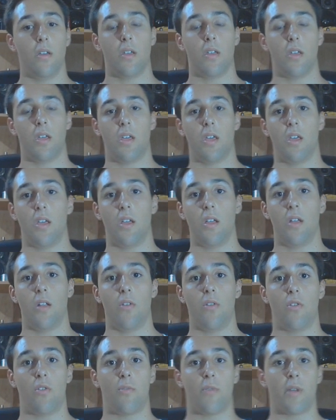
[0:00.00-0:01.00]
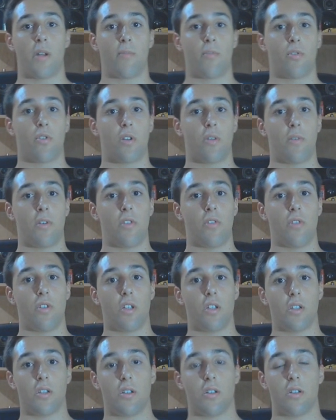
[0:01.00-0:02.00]
Y luego para
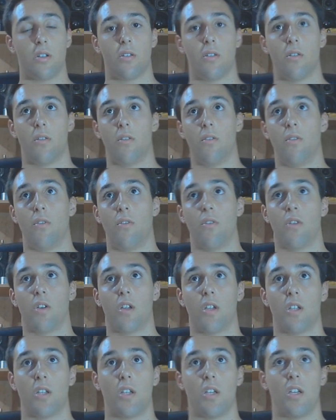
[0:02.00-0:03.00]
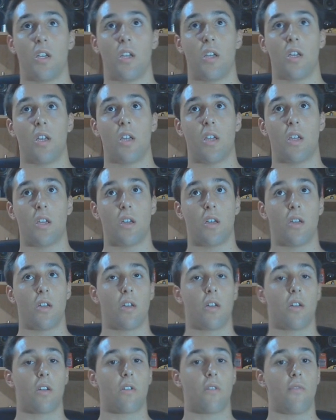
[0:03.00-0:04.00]
programadores, lo que sí
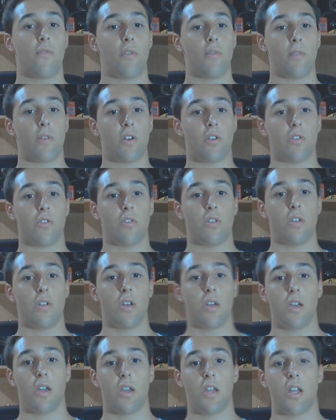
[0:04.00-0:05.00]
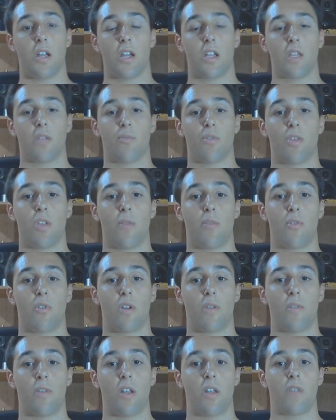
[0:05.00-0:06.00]
confirmaron era que se podía
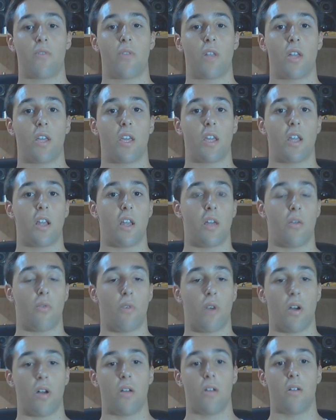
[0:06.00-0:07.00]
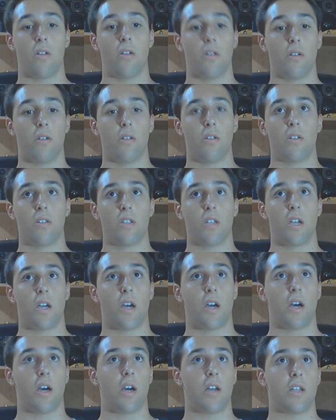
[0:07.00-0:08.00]
programar en cualquier lengua,
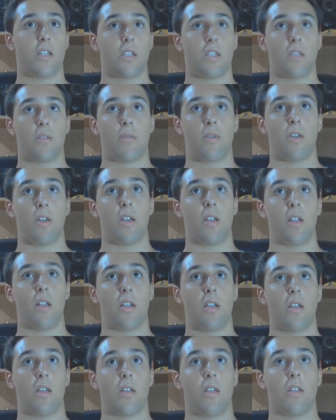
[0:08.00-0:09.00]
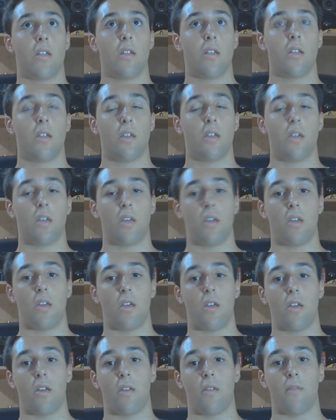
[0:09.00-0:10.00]
sea HTML,
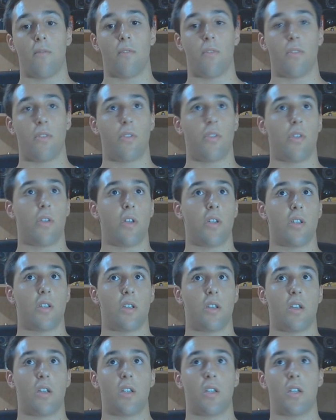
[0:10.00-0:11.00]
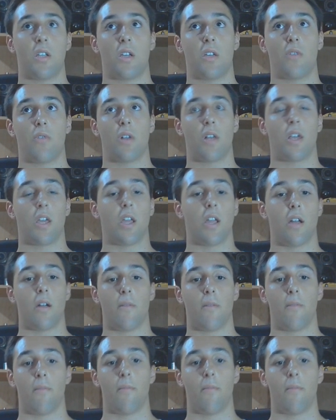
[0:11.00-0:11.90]
eh, CSS, cualquiera.